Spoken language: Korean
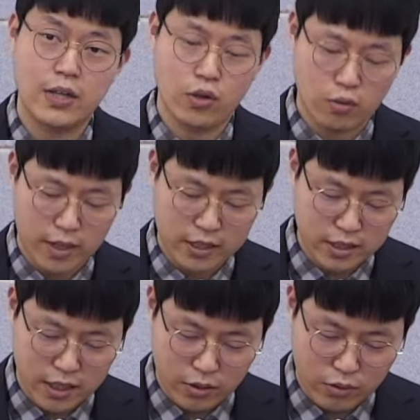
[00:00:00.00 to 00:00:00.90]
아내로
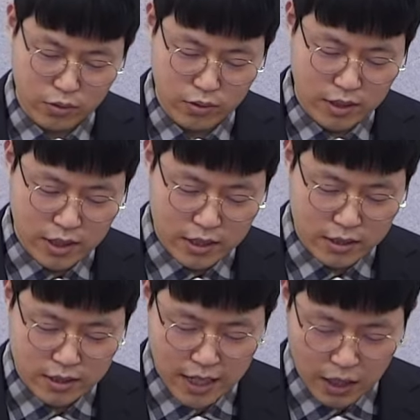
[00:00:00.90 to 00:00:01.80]
맞이하였고
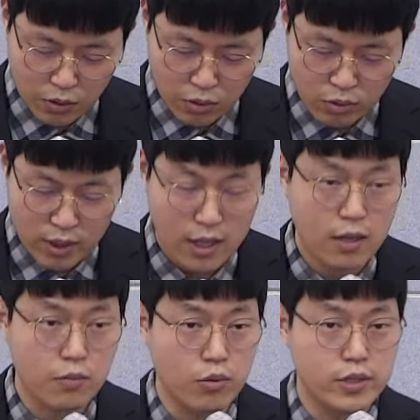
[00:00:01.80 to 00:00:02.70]
그는
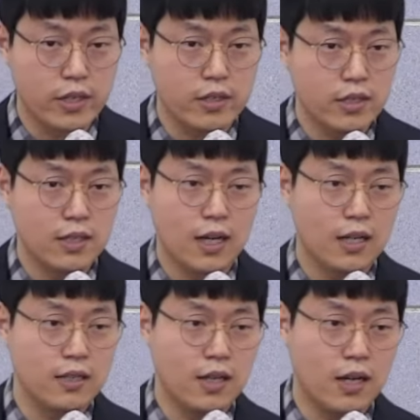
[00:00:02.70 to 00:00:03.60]
아론과 모세를
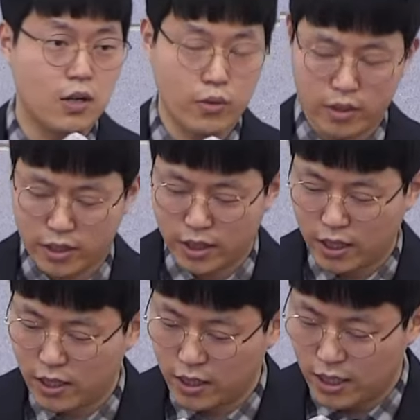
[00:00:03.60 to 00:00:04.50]
낳았다라고
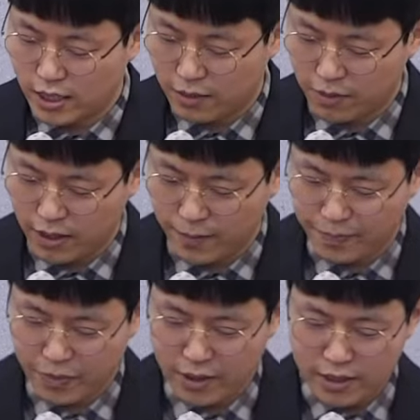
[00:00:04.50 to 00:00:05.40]
이렇게 이야기합니다.
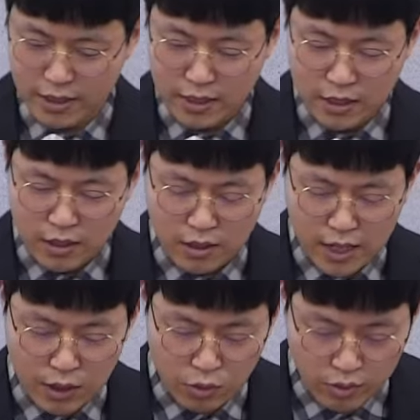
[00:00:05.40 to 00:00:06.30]
어,
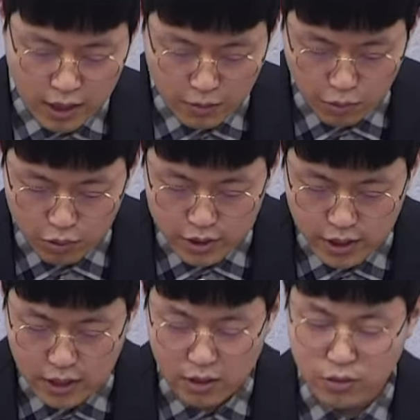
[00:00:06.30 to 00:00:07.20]
아론과
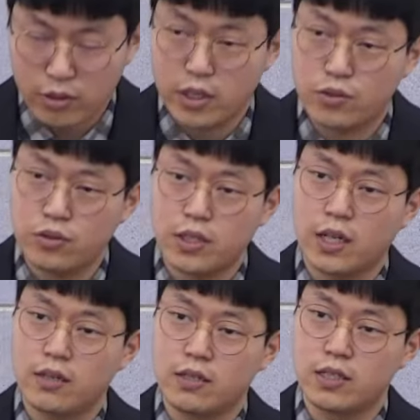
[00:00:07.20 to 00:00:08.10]
모세가 어떻게
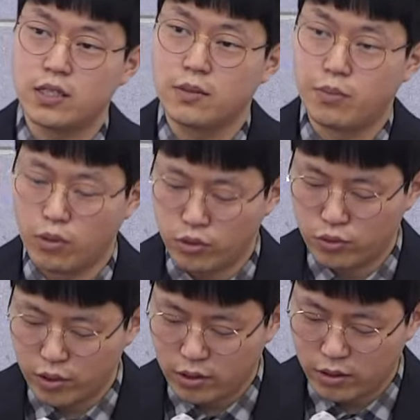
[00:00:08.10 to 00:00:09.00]
출생했는지
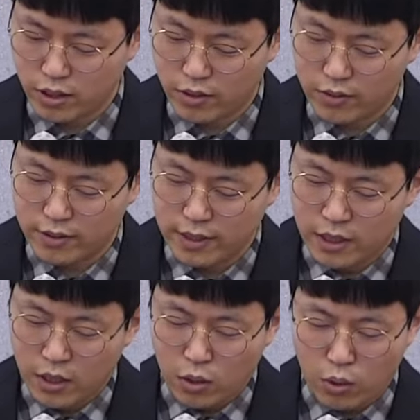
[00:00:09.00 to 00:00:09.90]
보여주고 있는데요.
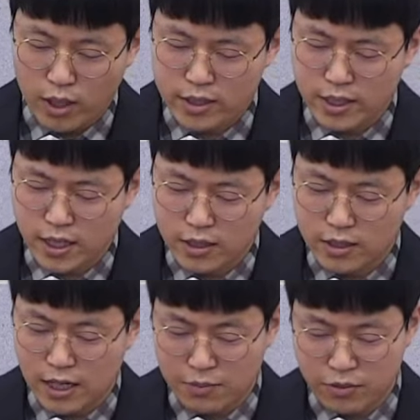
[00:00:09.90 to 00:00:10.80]
고아세
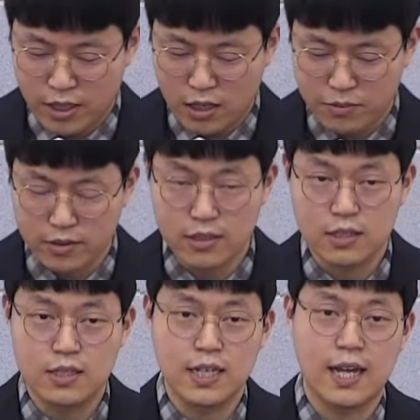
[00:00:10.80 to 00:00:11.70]
아들 아므라함은
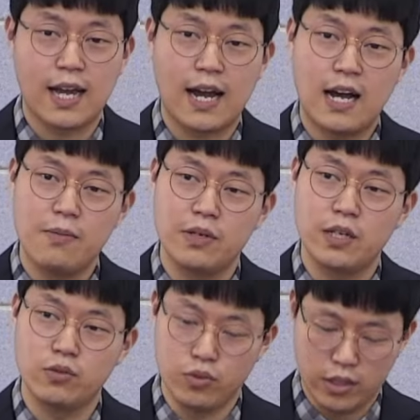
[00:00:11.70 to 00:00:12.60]
그의
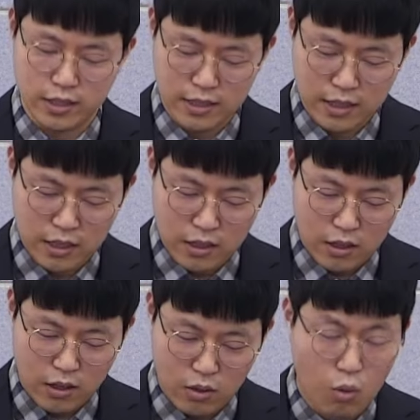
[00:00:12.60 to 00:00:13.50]
아비의 누이
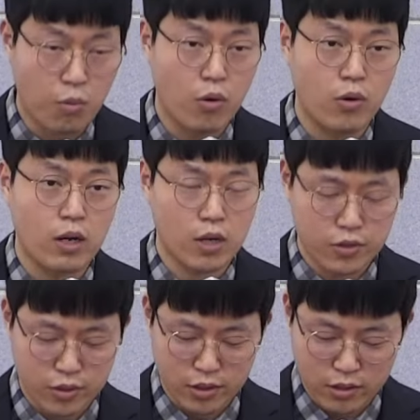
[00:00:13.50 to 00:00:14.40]
어, 고모라고 할
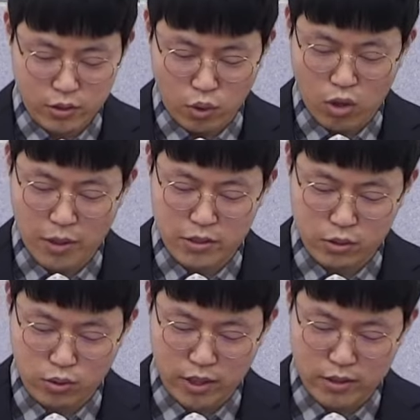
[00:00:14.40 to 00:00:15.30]
수 있는
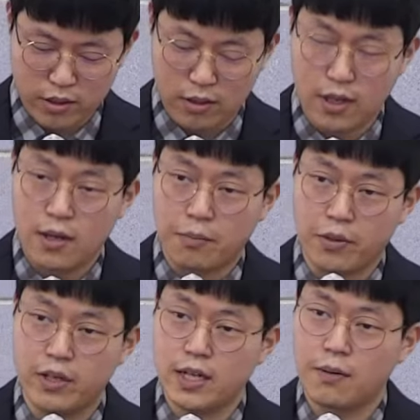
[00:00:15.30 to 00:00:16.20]
요게벳을 통해서
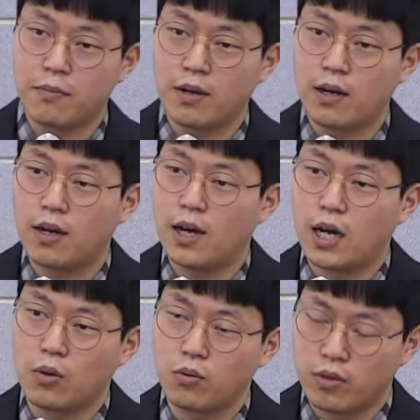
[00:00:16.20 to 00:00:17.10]
미리암과
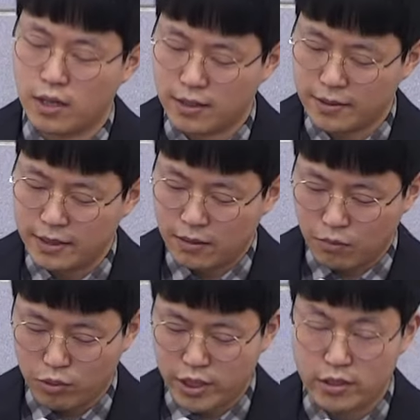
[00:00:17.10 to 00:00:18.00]
아론과
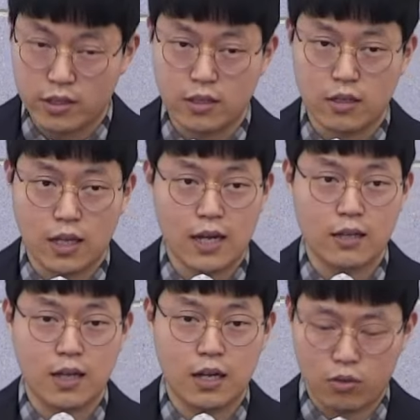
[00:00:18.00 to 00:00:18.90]
모세를
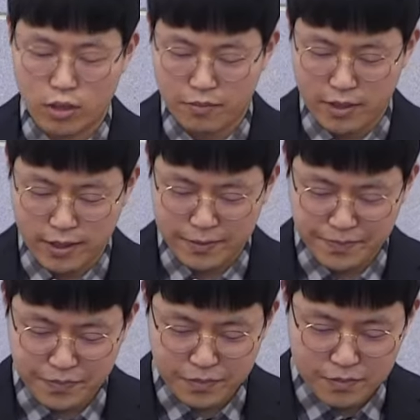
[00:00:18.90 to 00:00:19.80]
낳았다라고 합니다.
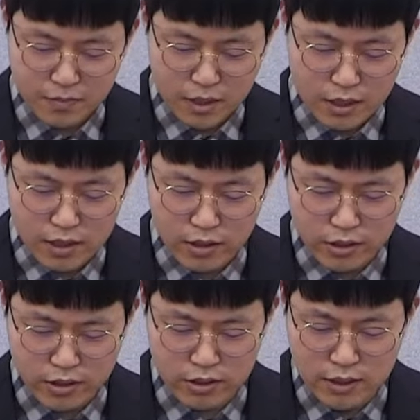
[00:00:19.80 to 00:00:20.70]

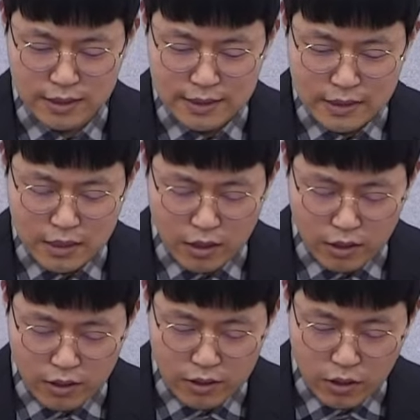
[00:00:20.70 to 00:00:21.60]
이것은
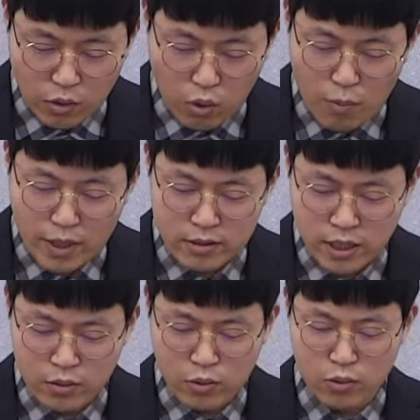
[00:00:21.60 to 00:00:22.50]
어, 올바른
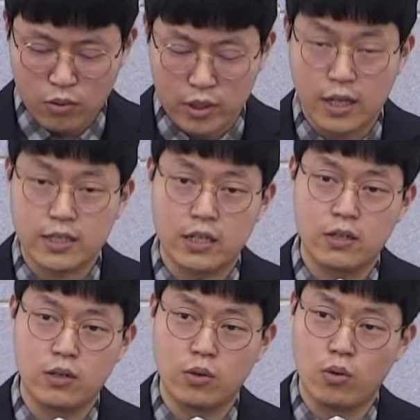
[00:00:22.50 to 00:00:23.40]
행동으로 인해
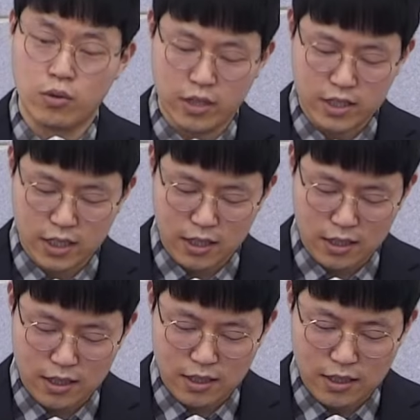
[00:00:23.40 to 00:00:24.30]
자녀를 놓은 것이
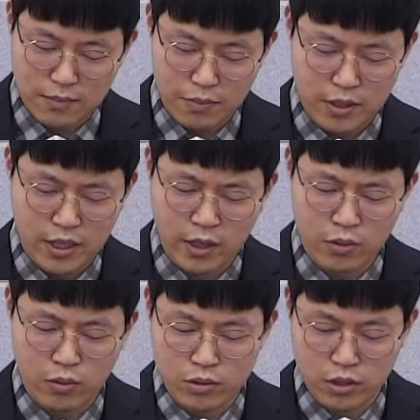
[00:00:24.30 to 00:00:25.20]
아니라
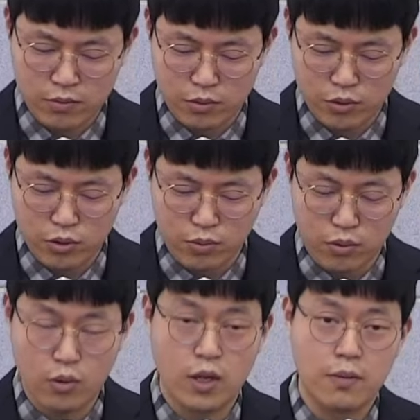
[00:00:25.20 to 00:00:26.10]
비행동적인
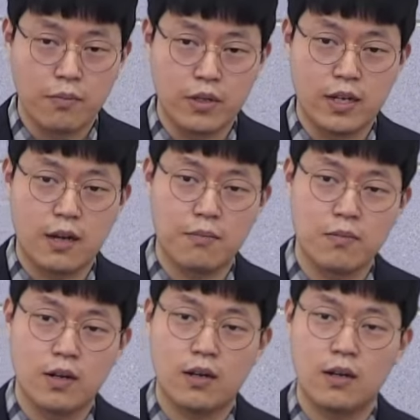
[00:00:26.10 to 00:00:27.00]
모습으로
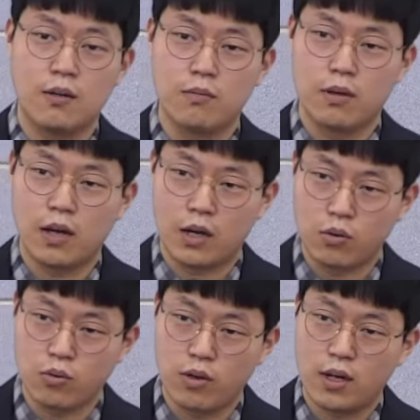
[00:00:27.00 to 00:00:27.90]
미리암과
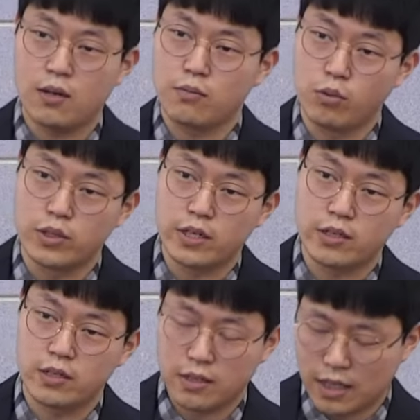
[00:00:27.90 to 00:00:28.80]
아론과
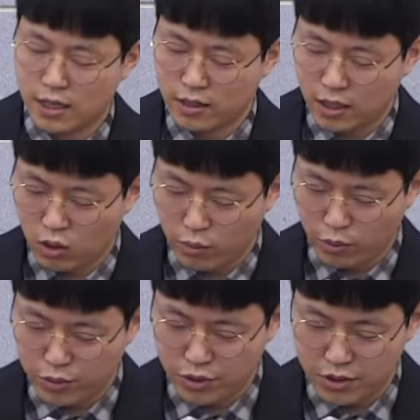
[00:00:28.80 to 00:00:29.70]
모세를 낳았다라고
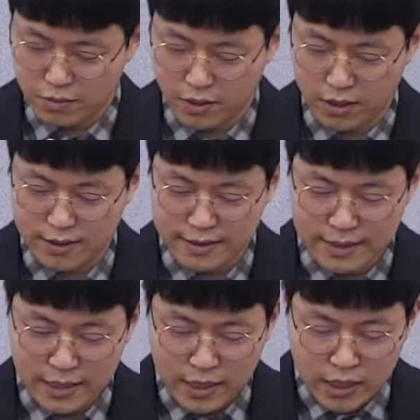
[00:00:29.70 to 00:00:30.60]
볼 수 있습니다.
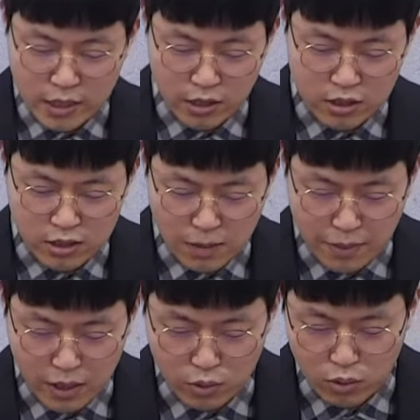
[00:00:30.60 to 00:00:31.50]
이것을 딱
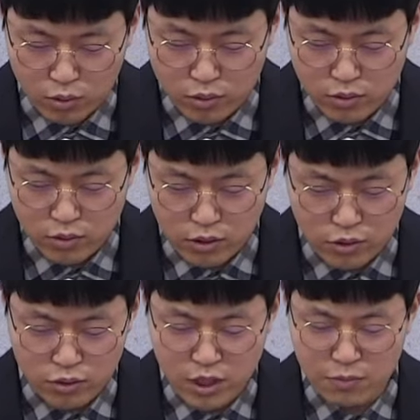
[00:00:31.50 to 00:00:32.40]
봐도 어,
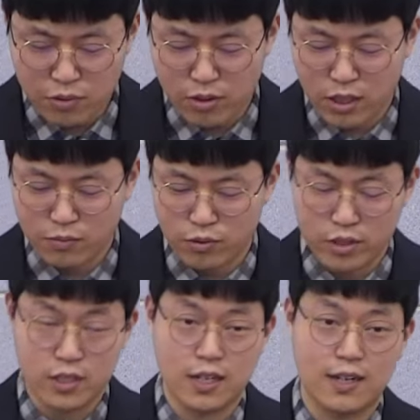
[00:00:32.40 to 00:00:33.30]
출생부터가
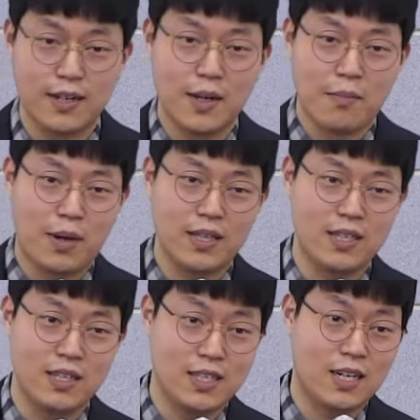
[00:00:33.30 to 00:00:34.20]
무엇인가 많이
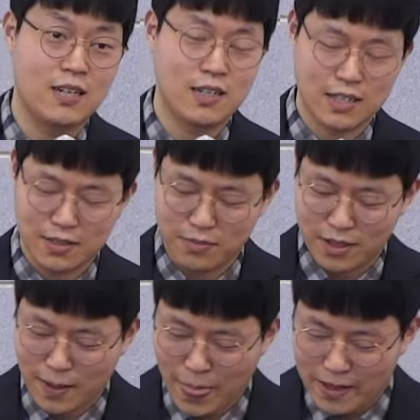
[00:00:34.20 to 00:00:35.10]
이상한 것
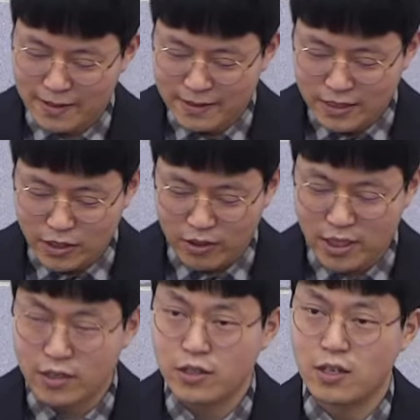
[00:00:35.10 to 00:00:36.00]
같습니다.
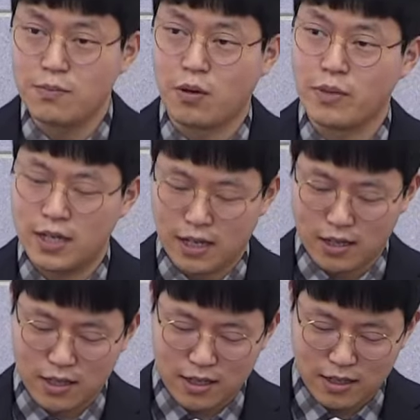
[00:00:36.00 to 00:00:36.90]
정상적인 범위가
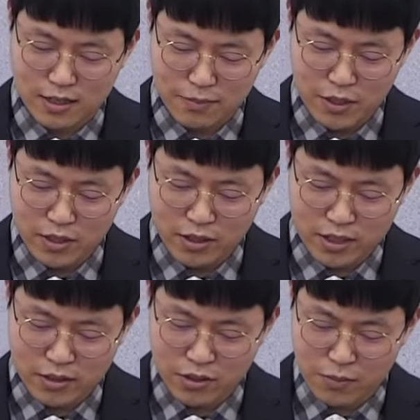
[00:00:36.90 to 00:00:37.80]
아니라
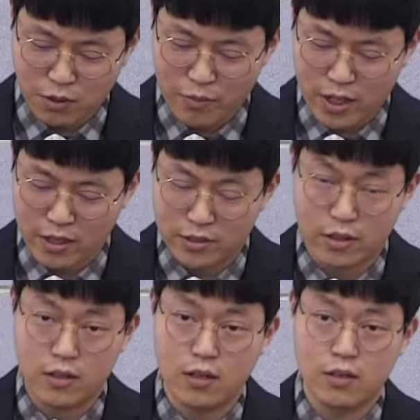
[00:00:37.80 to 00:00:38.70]
비정상적인 범위
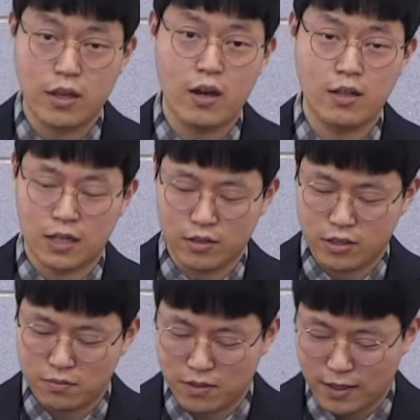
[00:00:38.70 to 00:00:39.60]
안에서 태어난
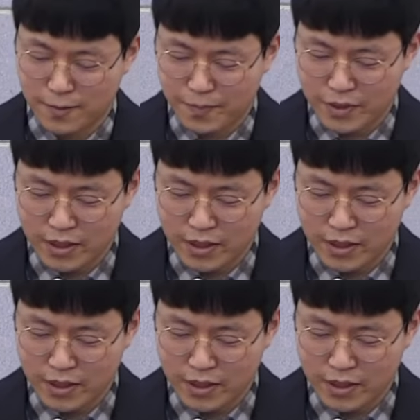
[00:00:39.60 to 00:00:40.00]
것입니다.